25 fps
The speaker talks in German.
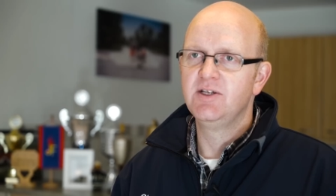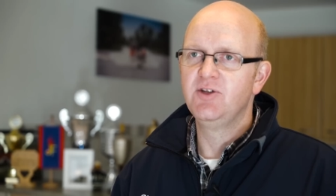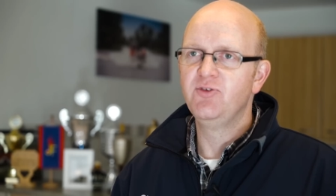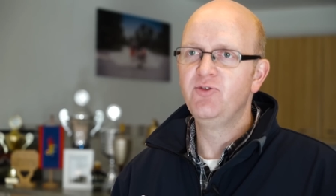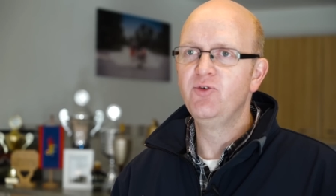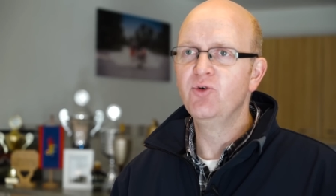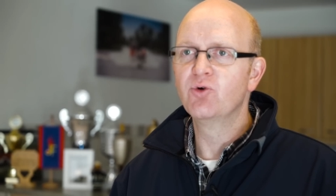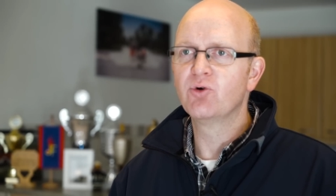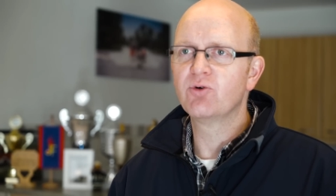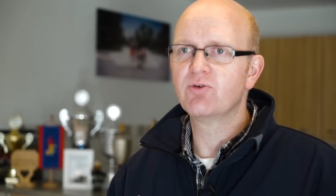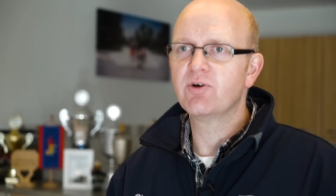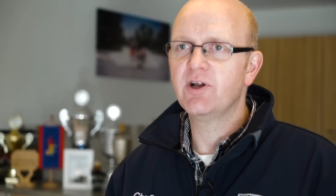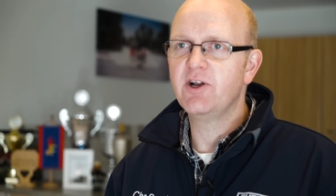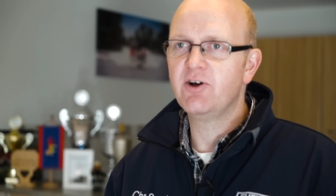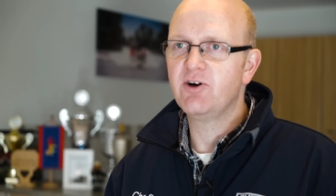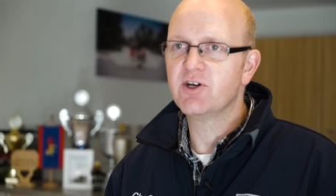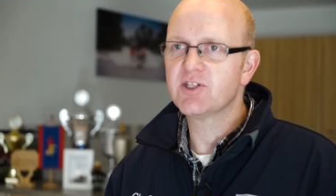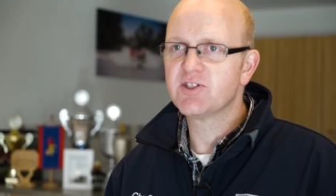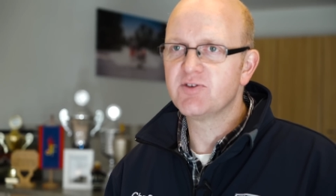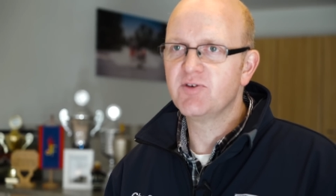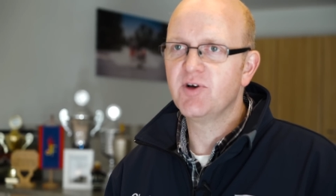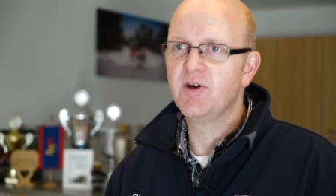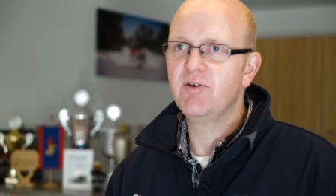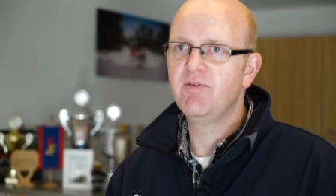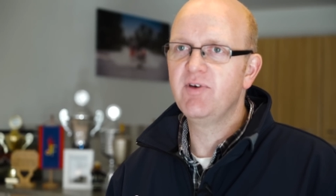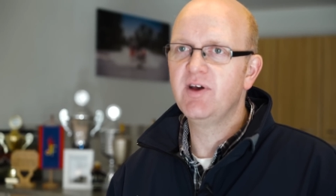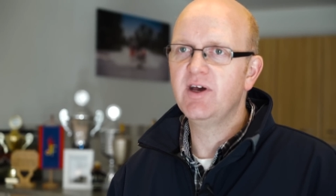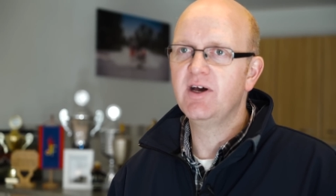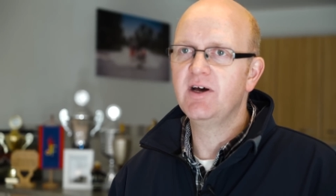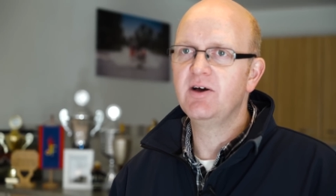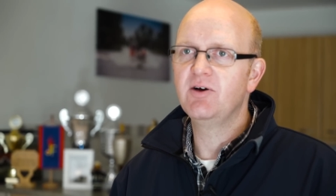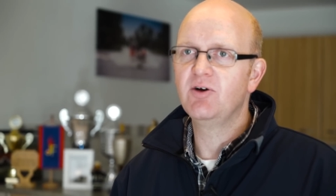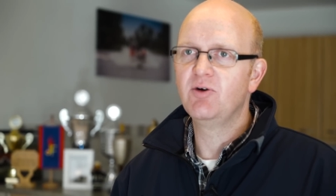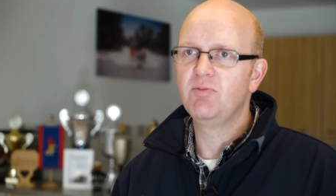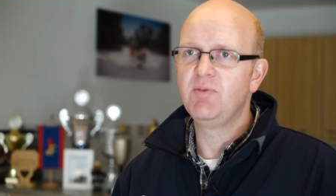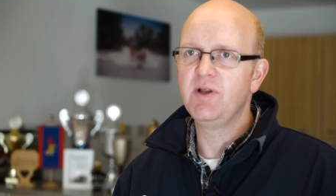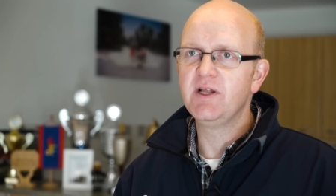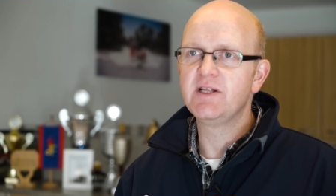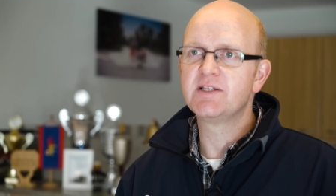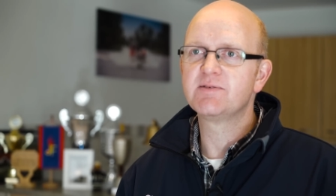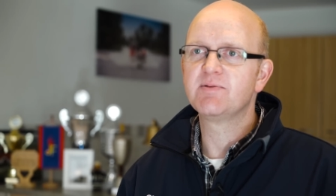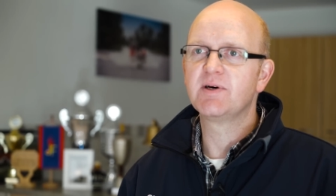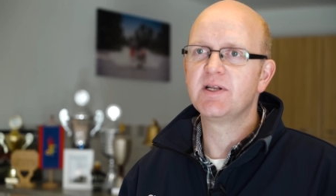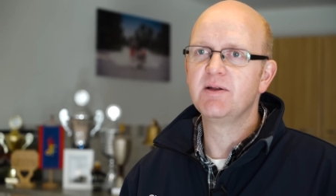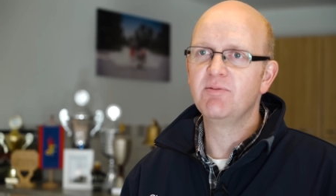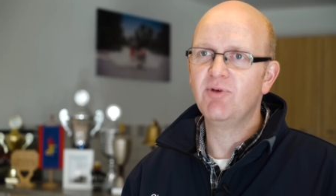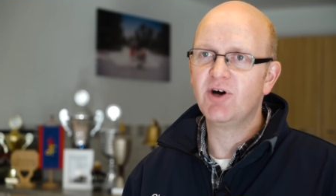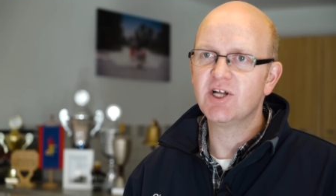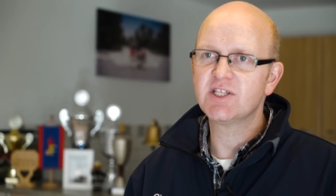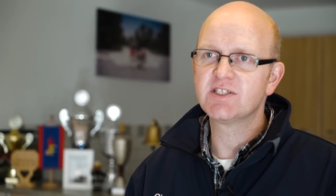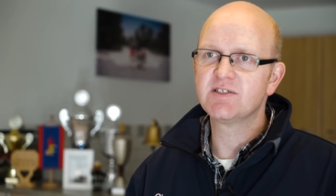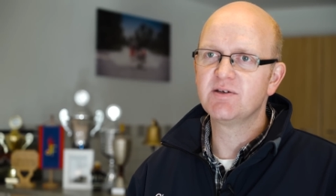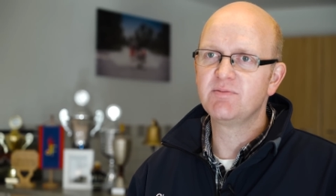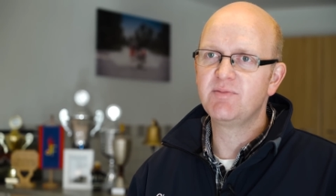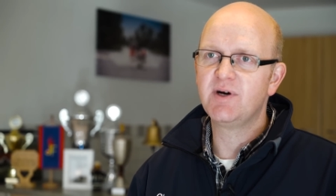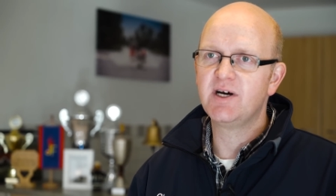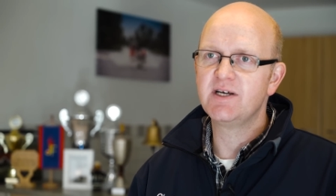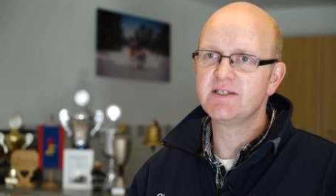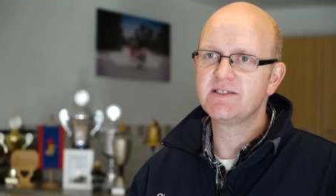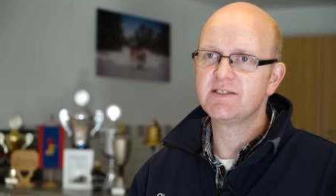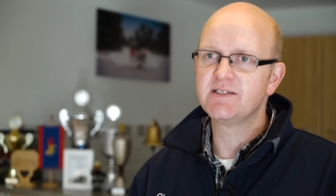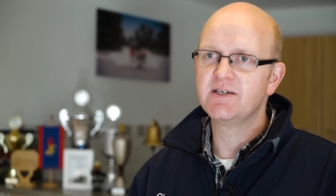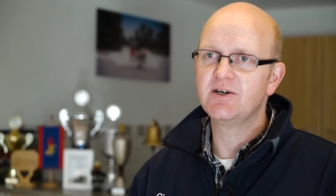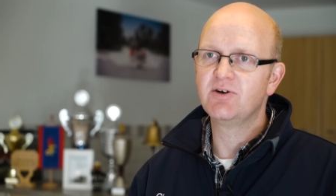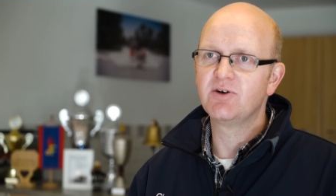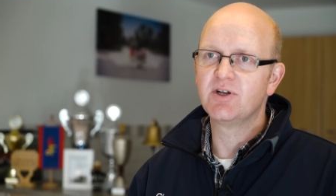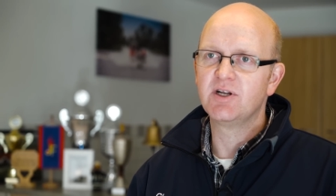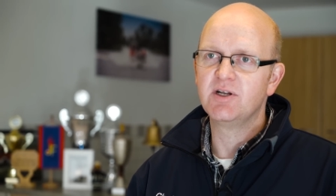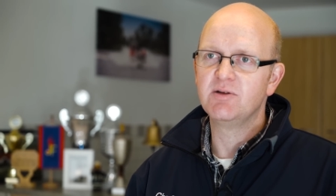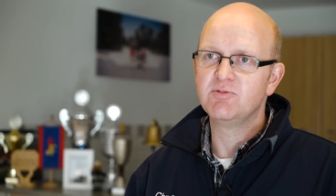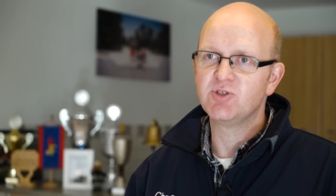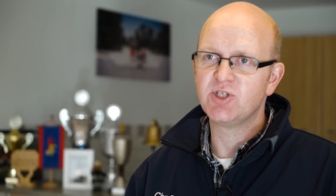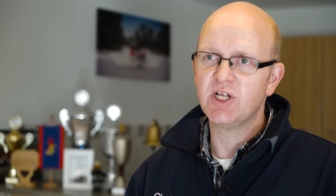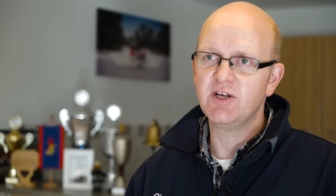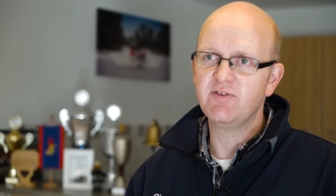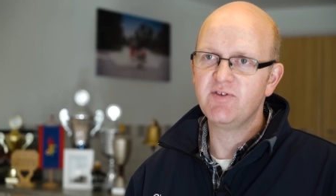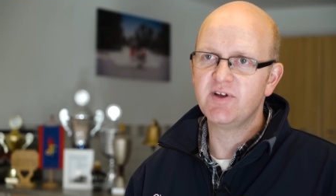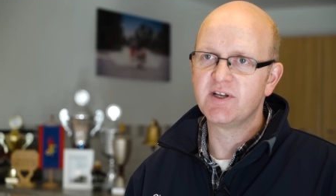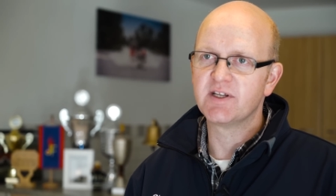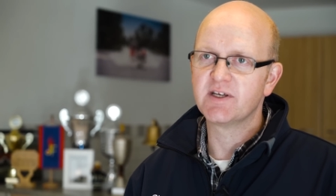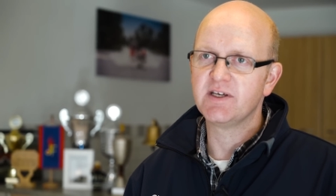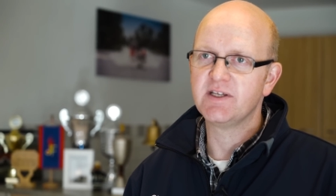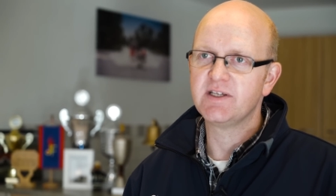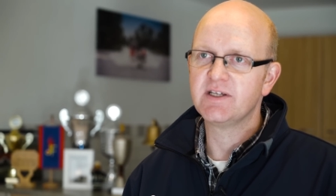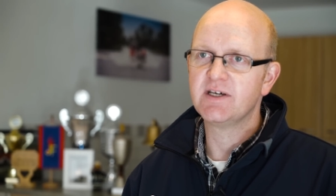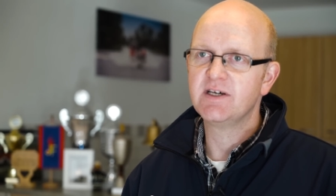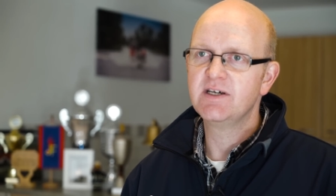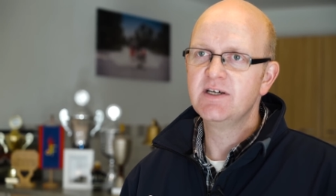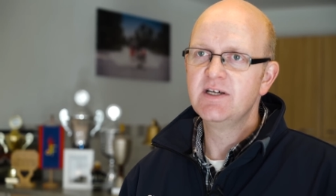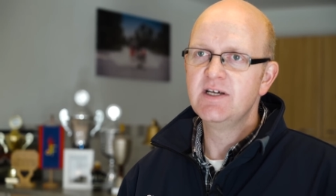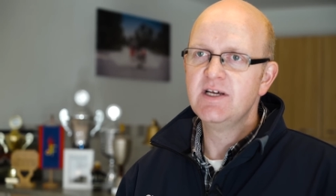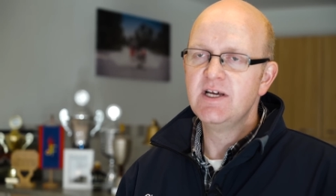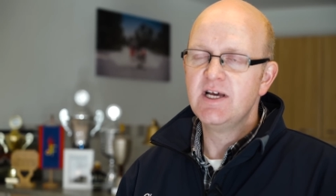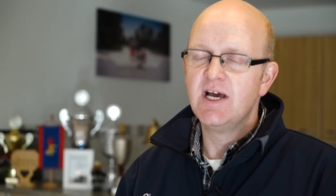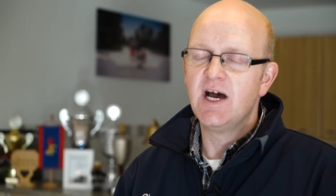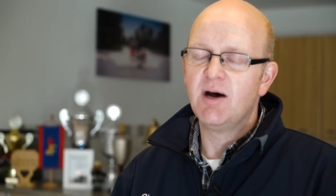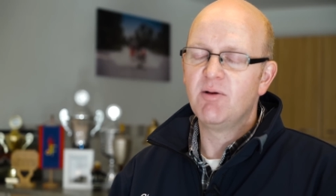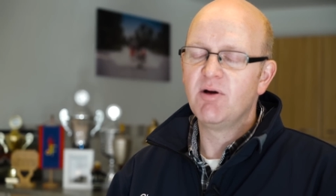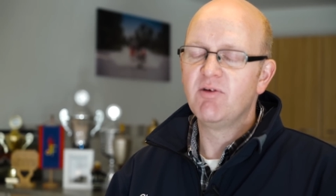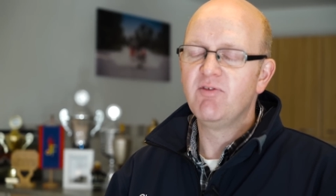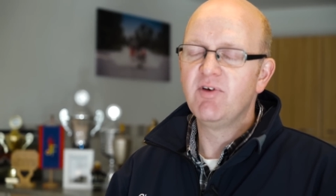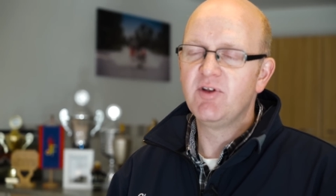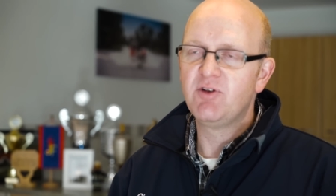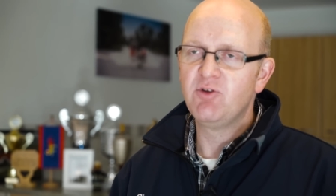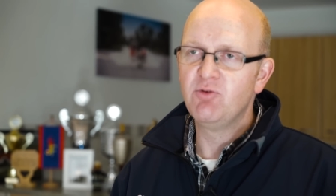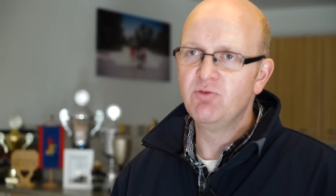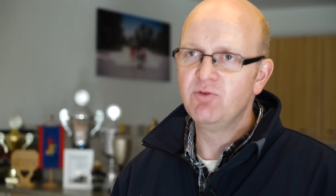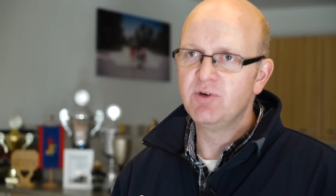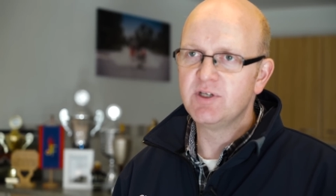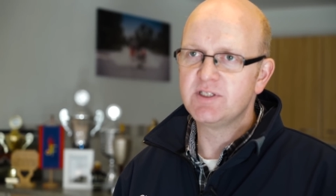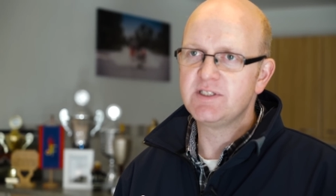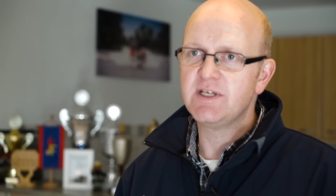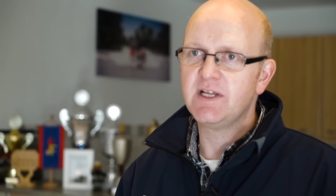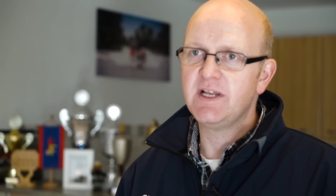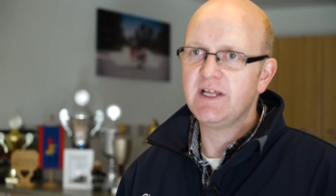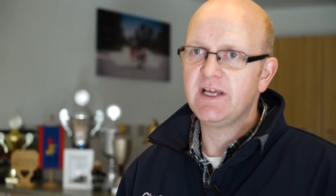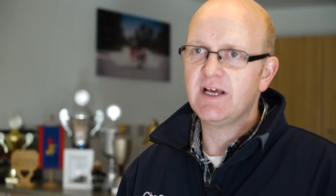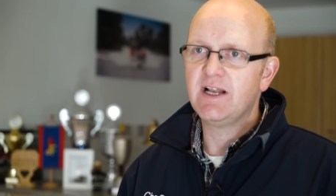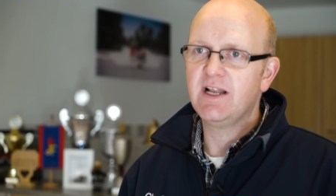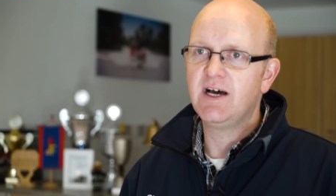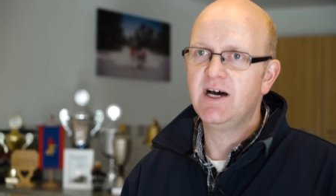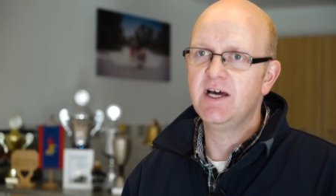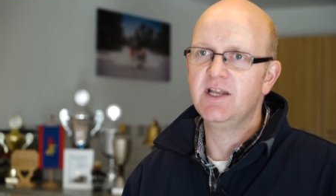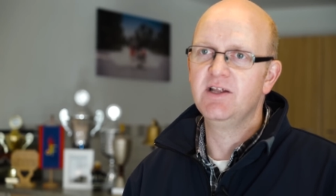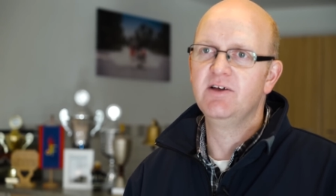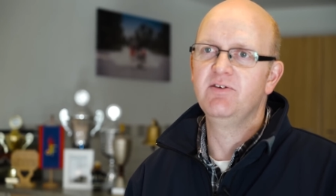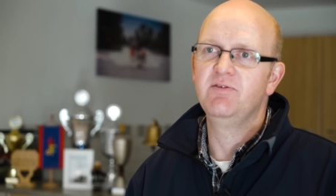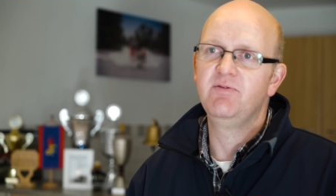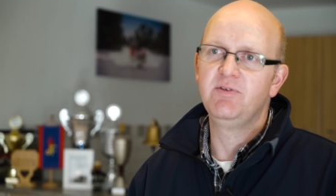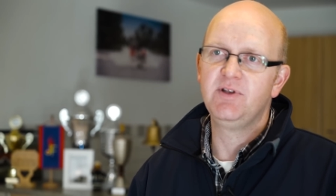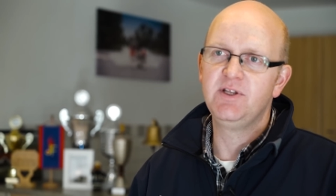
Die Führung einer Ortsfeuerwehr obliegt zwar dem Ortsvermeister oder dem Stellvertreter, aber wir tun das ja nicht alleine.